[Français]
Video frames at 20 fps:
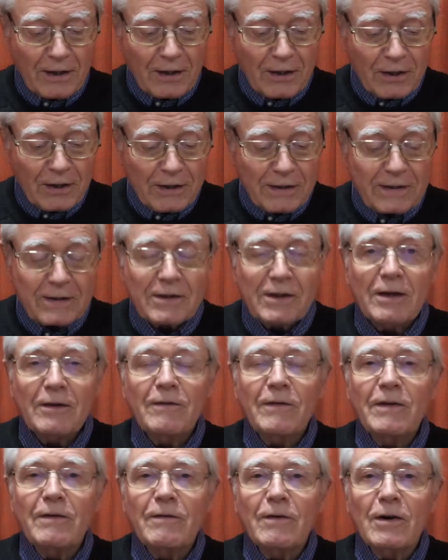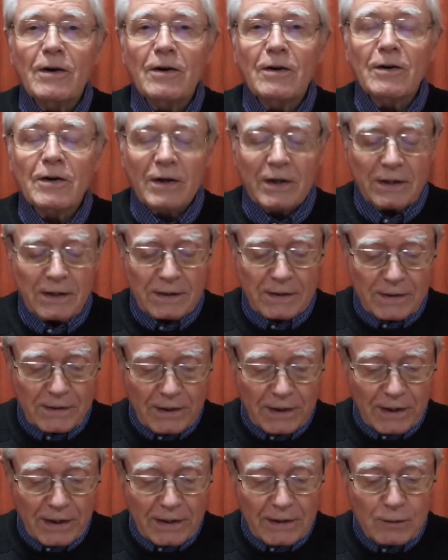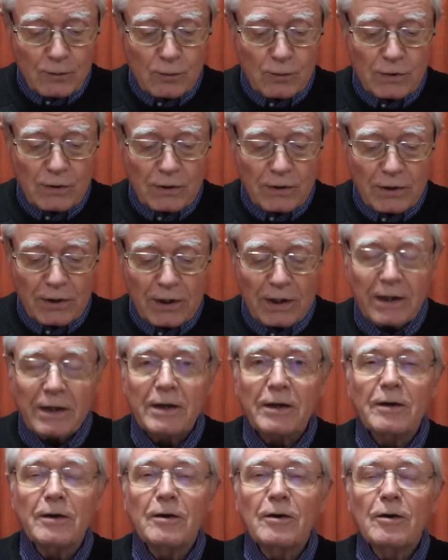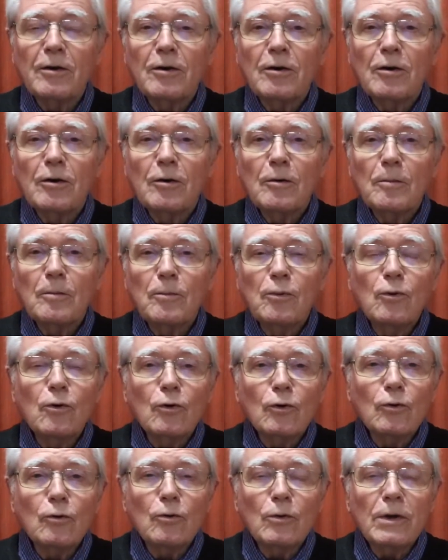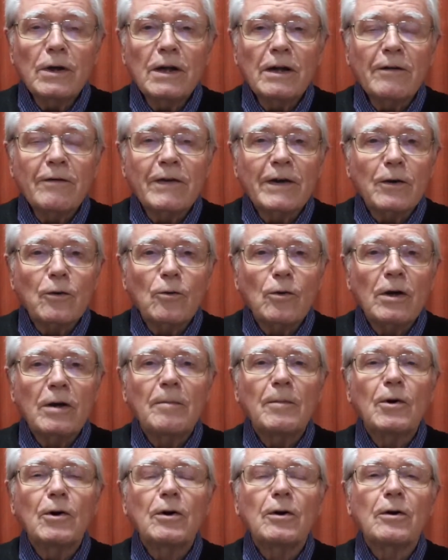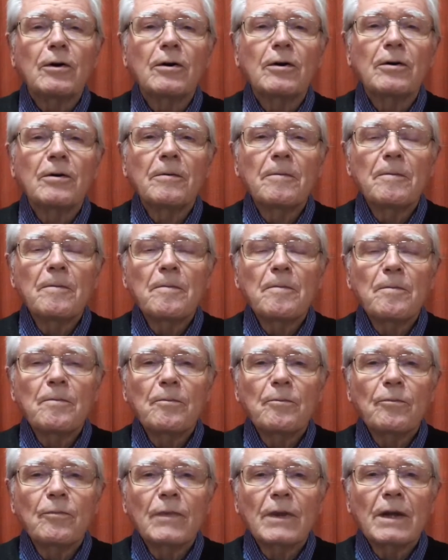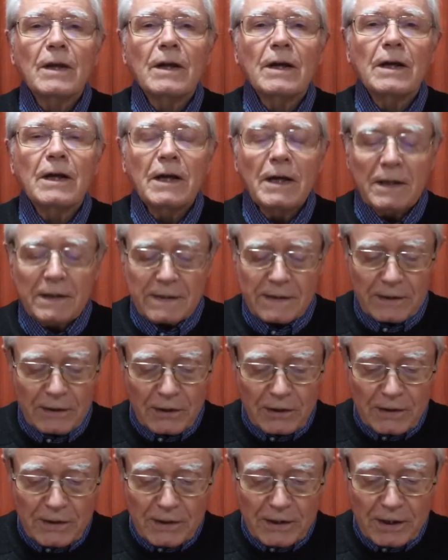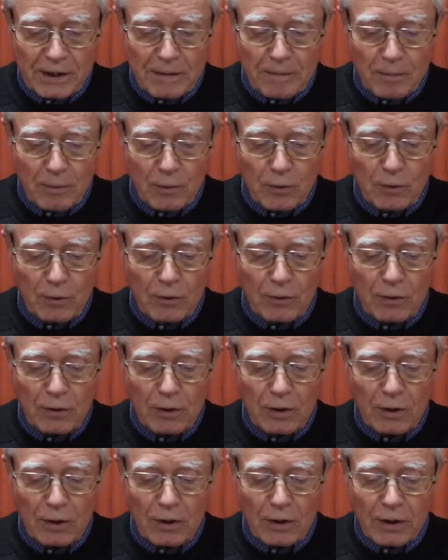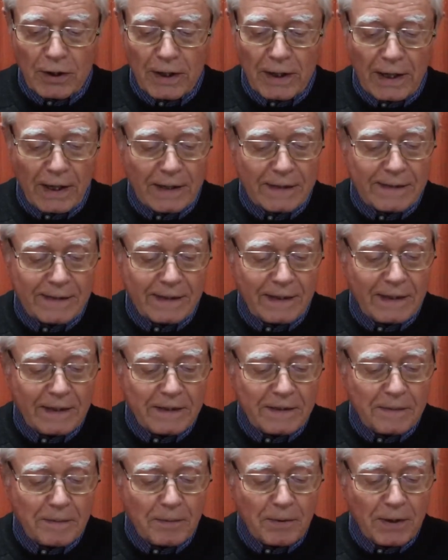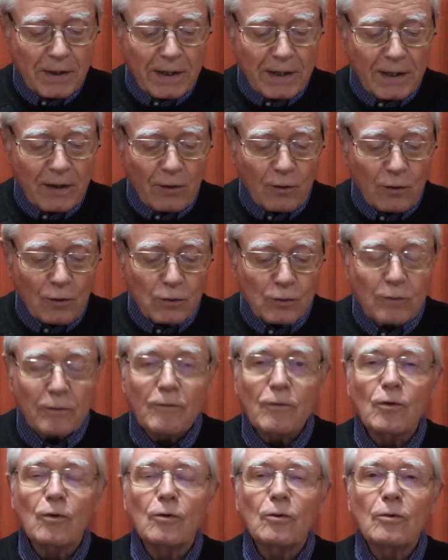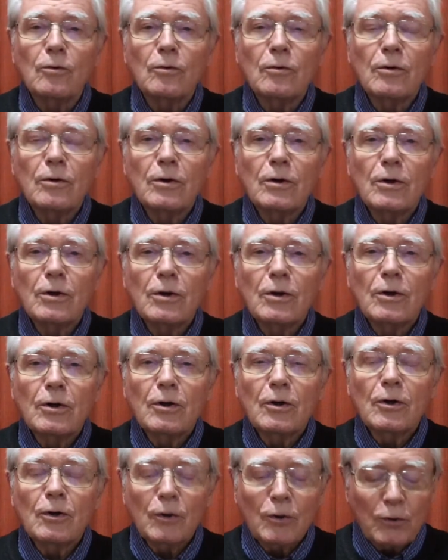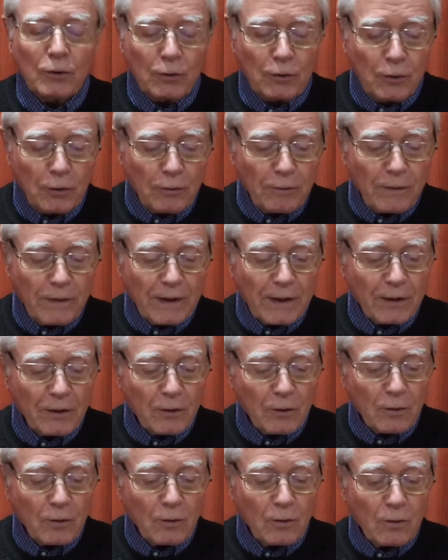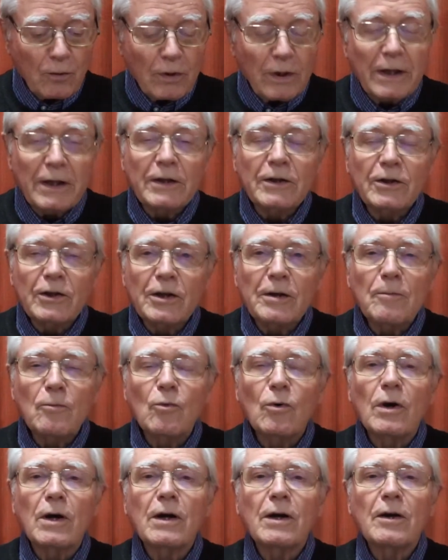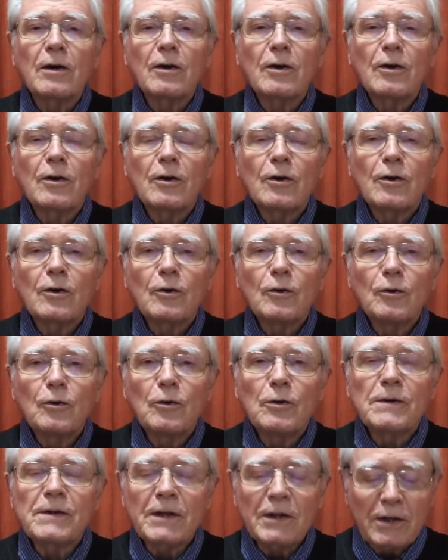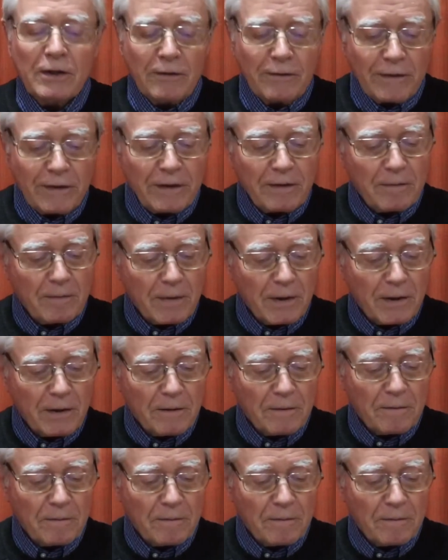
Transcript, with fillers: Christ est vivant, Christ est ressuscité. Pour nous, il a vaincu la mort. Et ses disciples, grâce à l'Esprit qu'ils recevront, deviendront les témoins de cet événement.